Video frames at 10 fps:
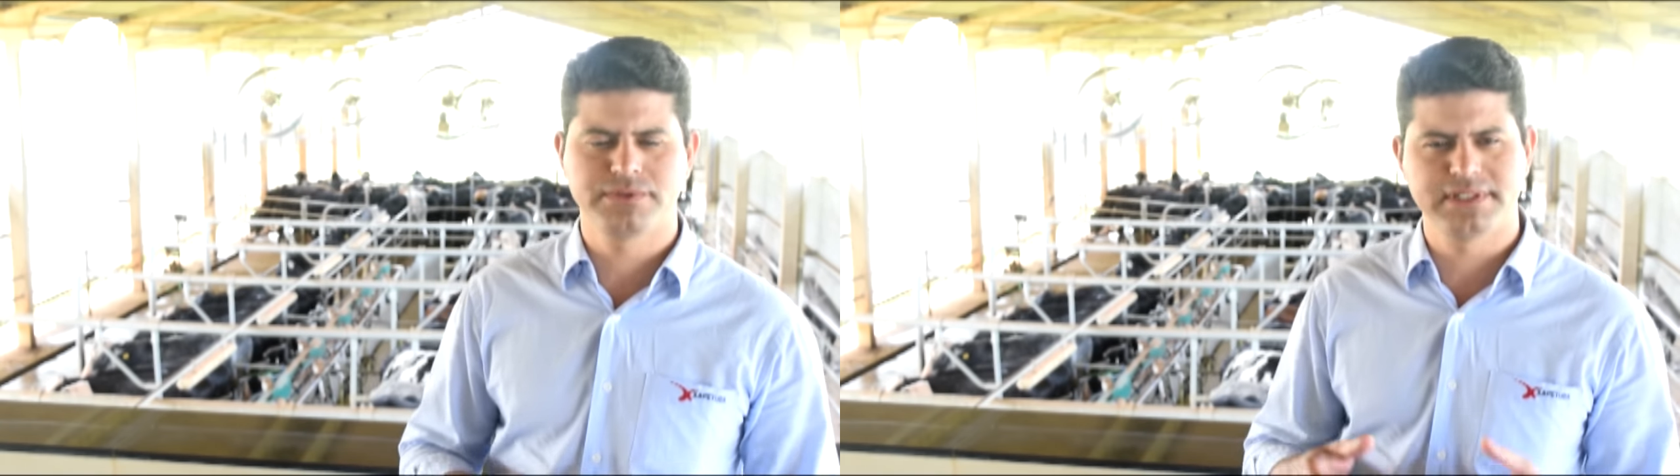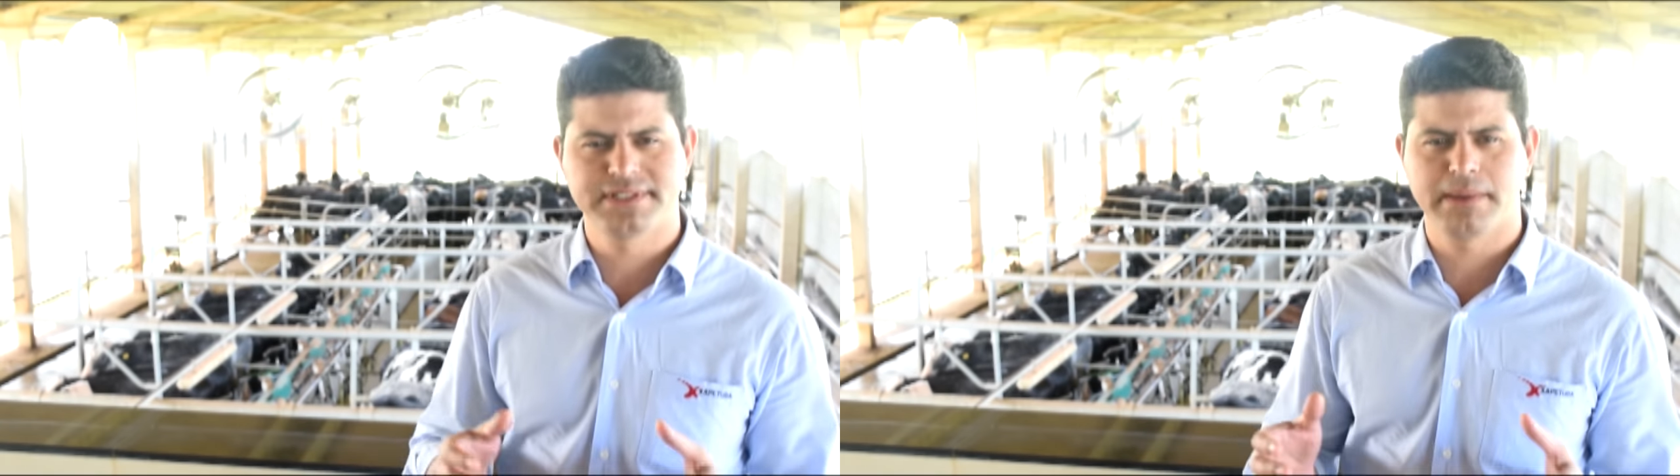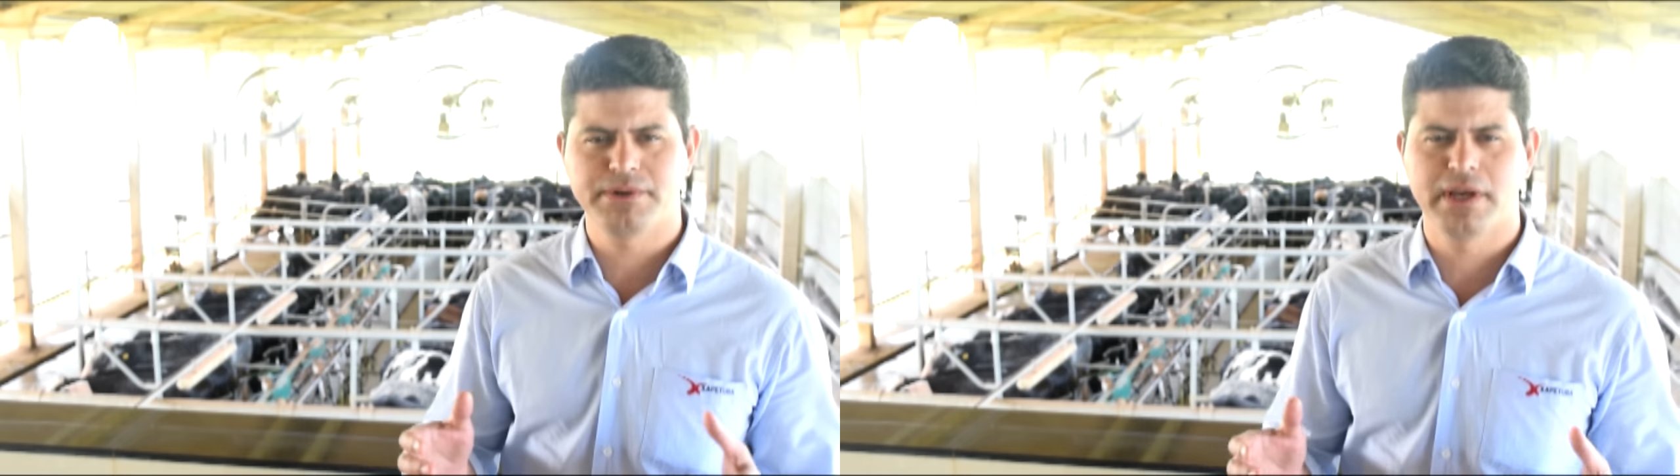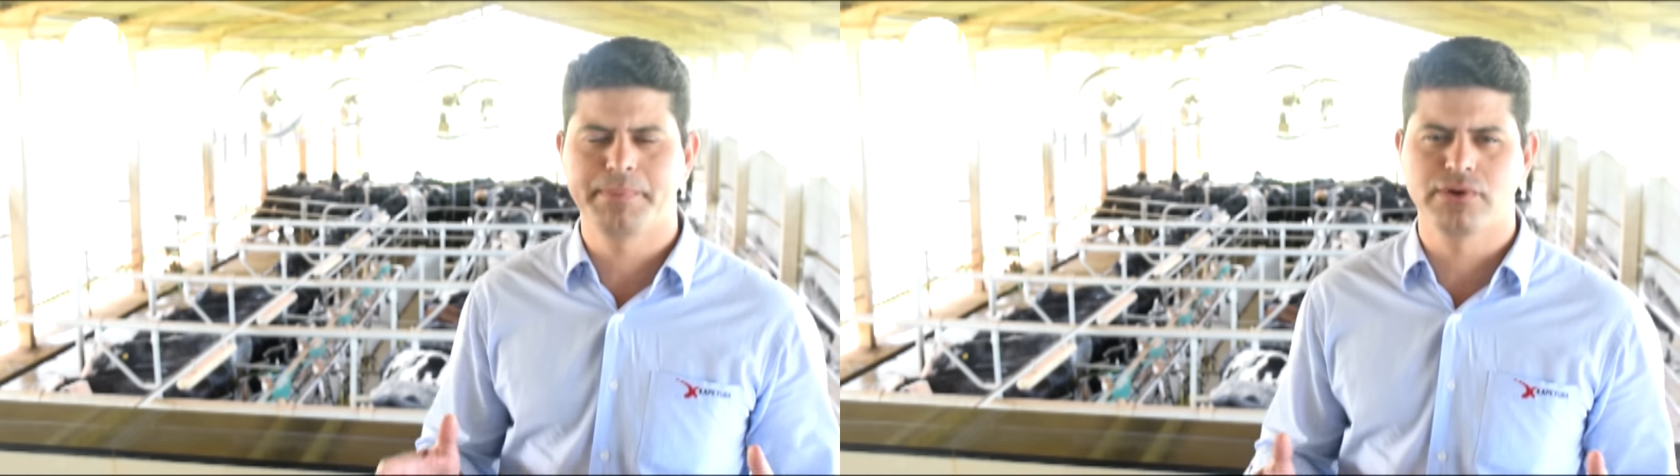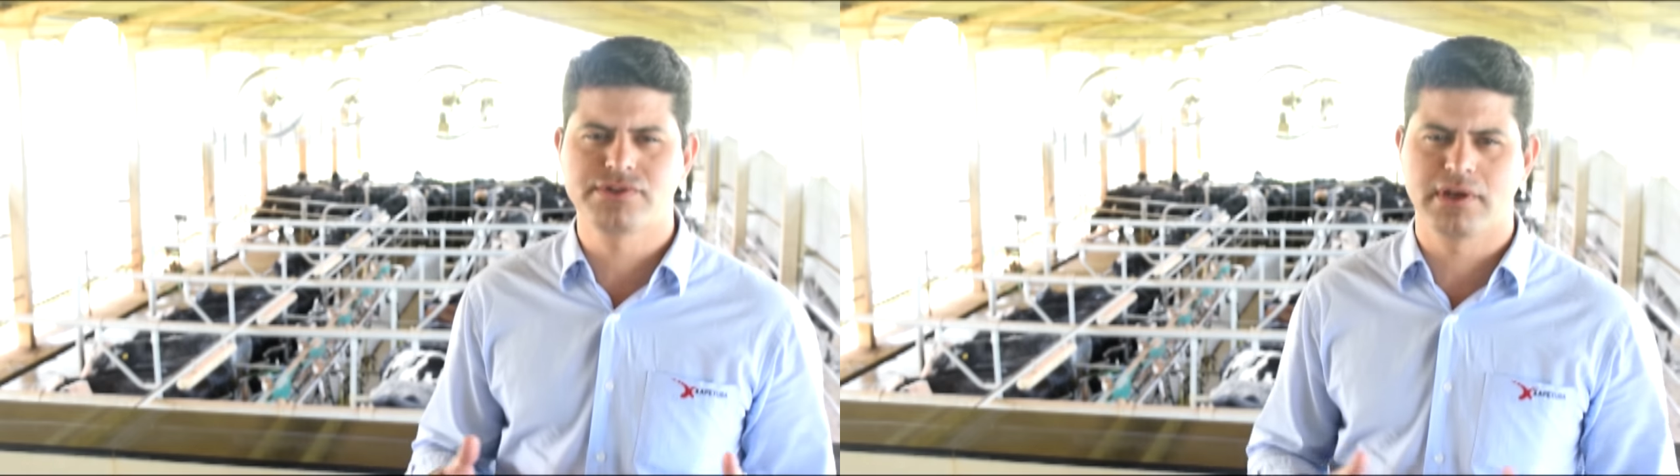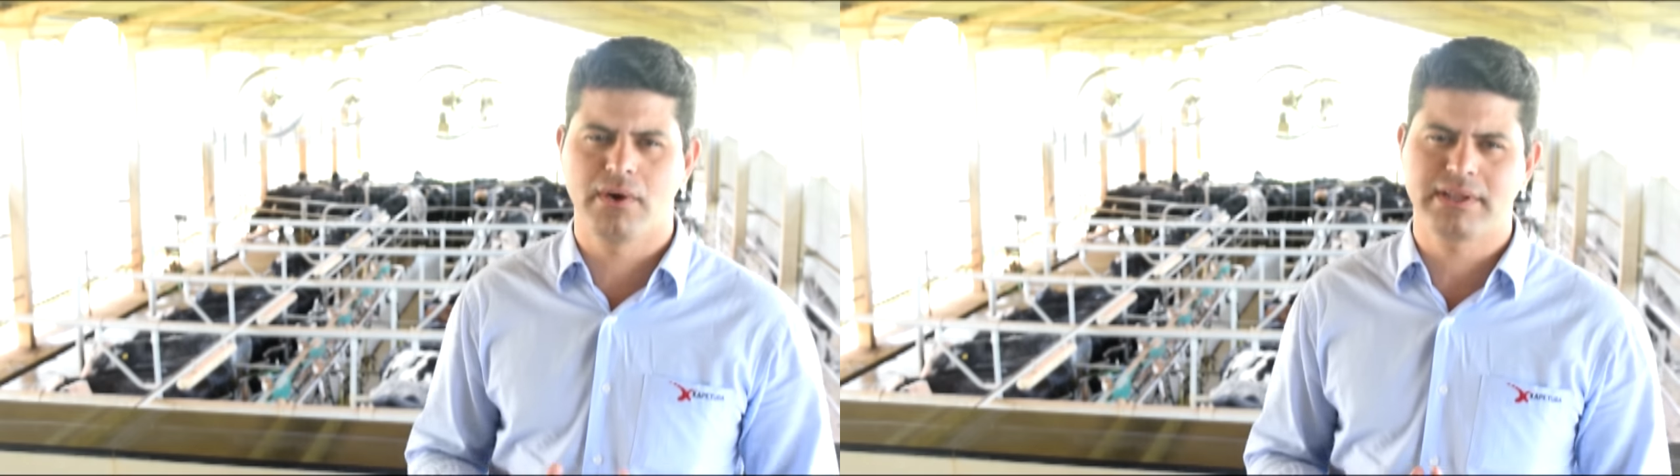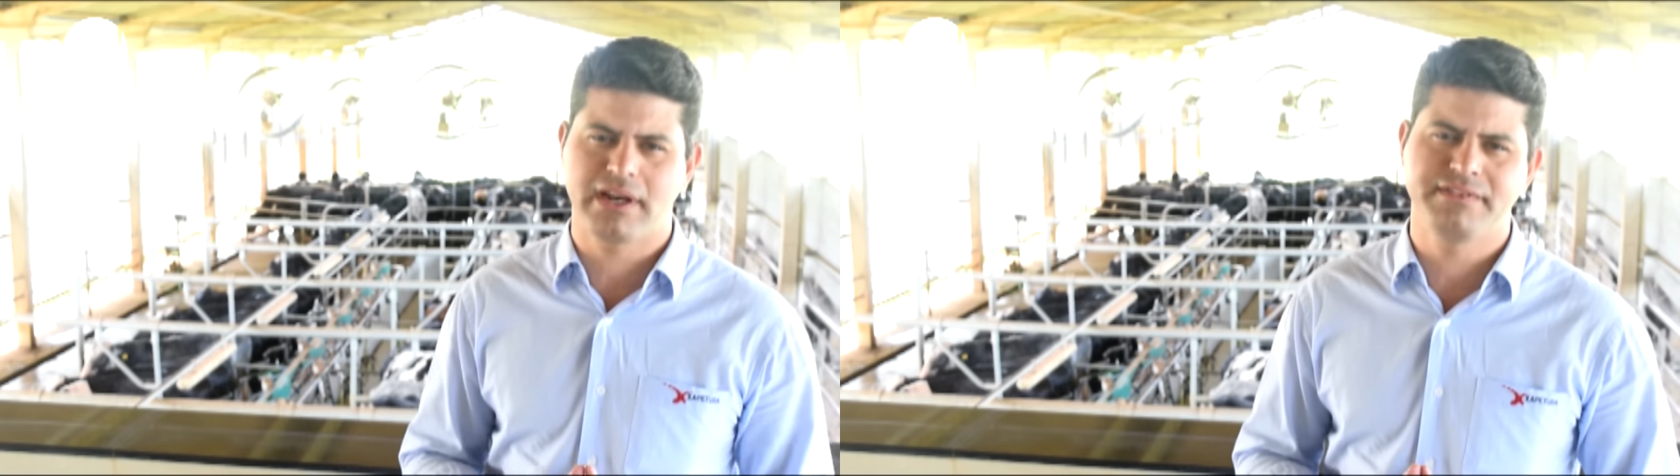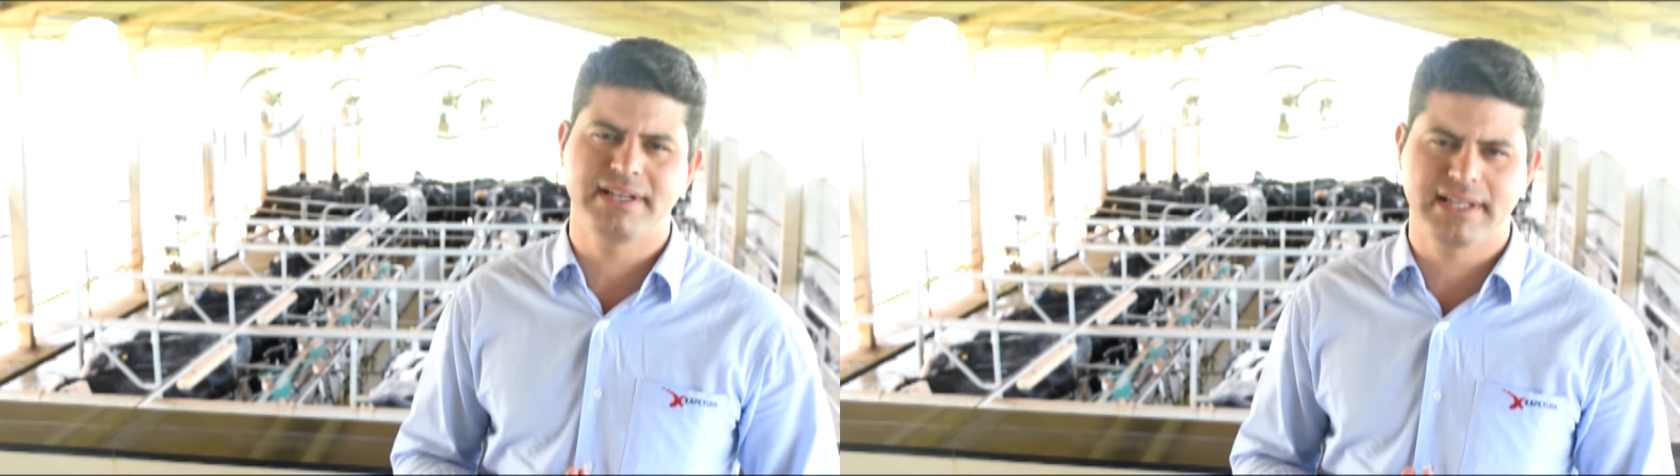sistema de reprodução
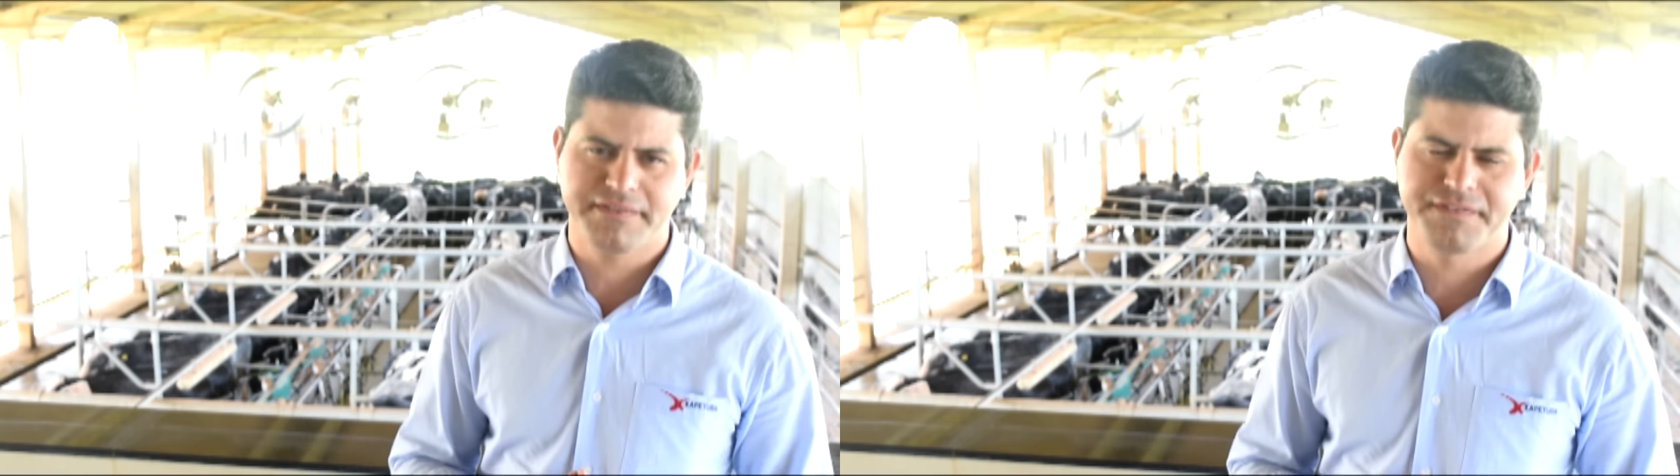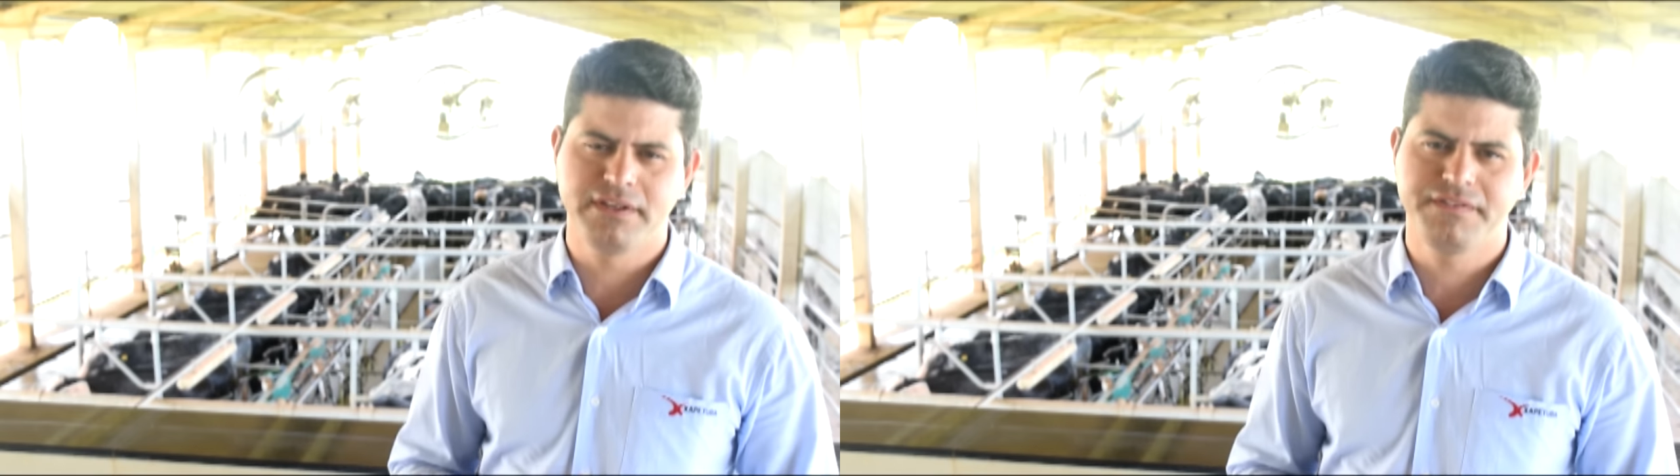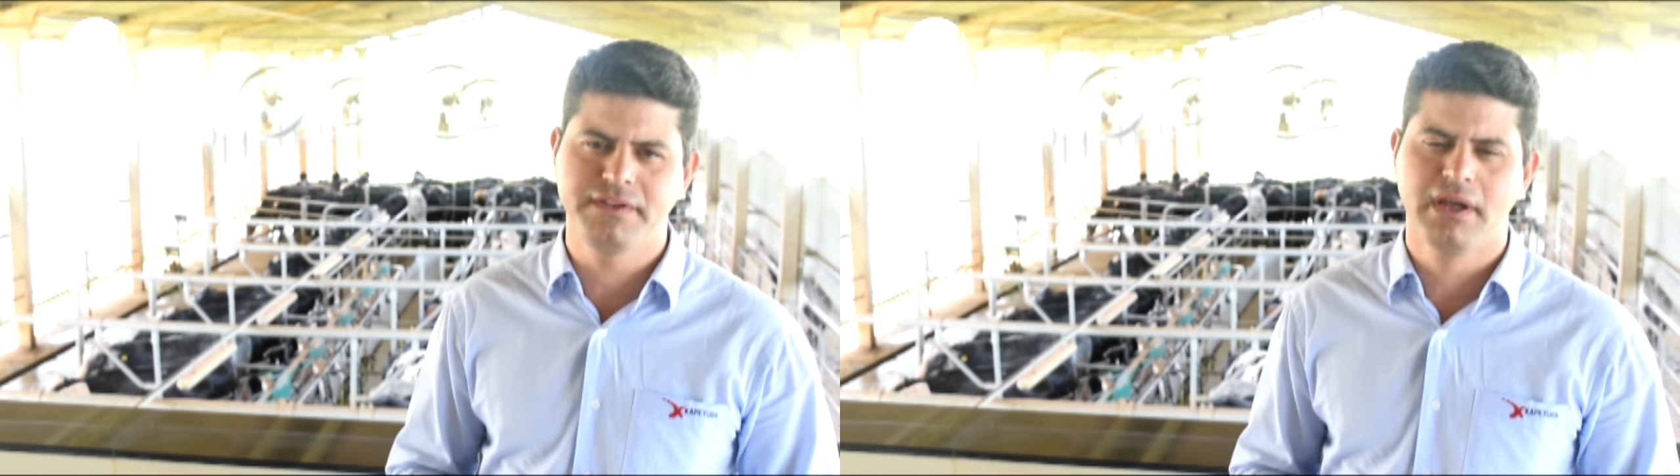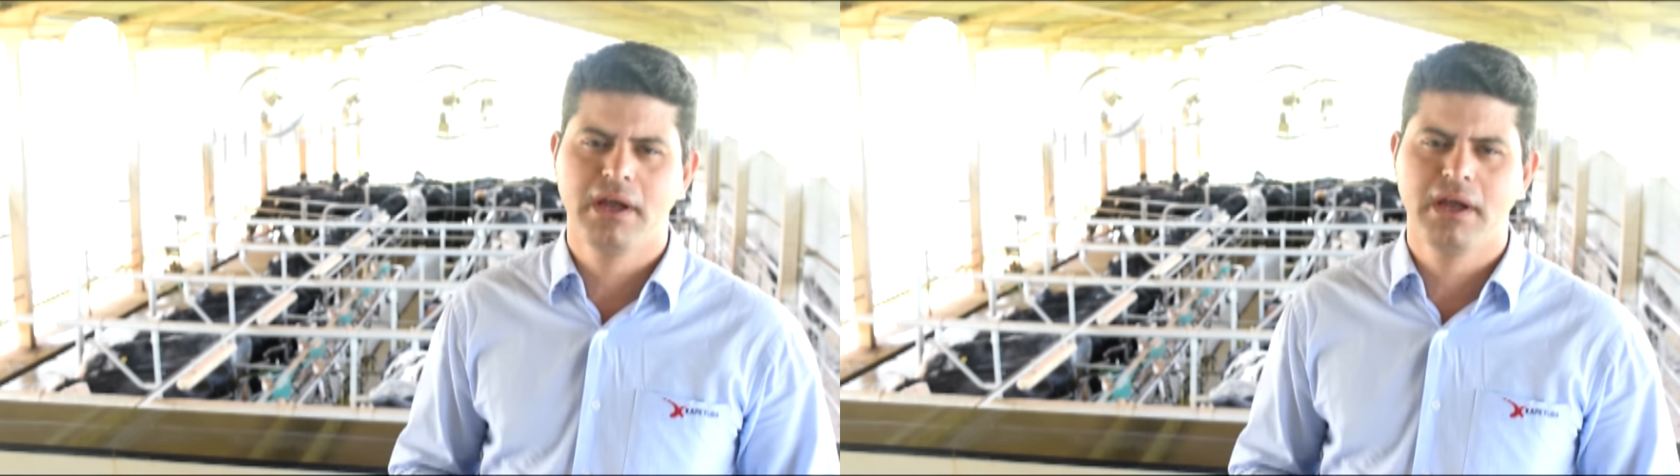através da FIV,